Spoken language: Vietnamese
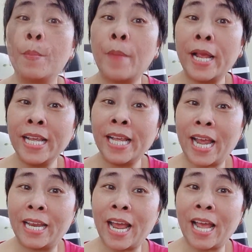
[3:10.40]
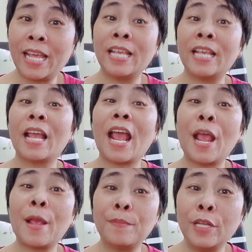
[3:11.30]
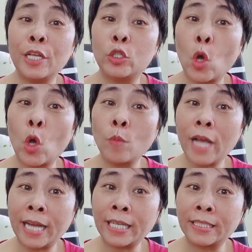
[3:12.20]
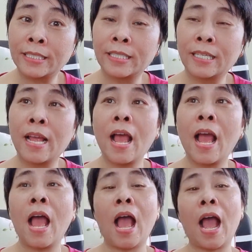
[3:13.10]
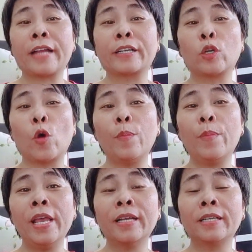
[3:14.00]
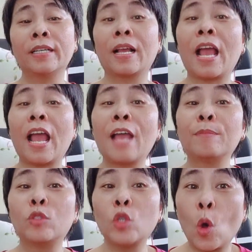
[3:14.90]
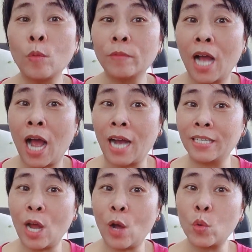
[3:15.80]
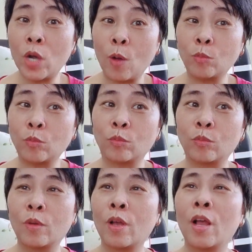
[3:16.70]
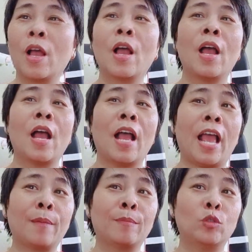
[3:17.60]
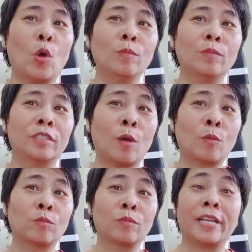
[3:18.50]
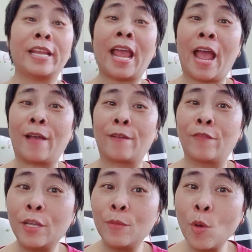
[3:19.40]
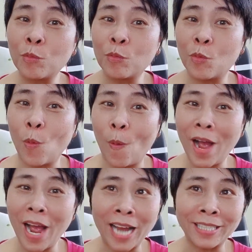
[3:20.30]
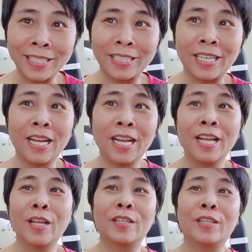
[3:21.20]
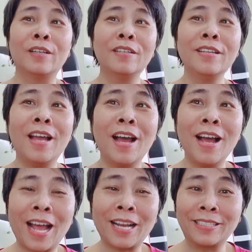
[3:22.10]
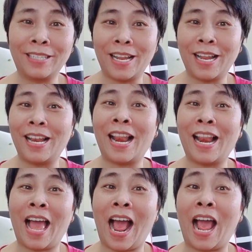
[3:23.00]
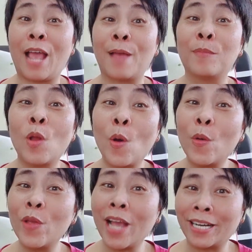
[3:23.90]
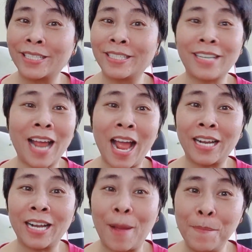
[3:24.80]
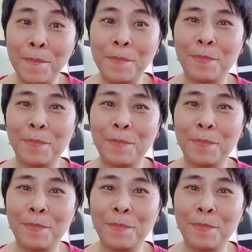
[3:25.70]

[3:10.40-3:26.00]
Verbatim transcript: mấy ngày nay em đi trốn anh anh có biết em trốn ở đâu không em trốn trong nhà facebook của anh cứ nhớ anh là em lôi anh ra ngắm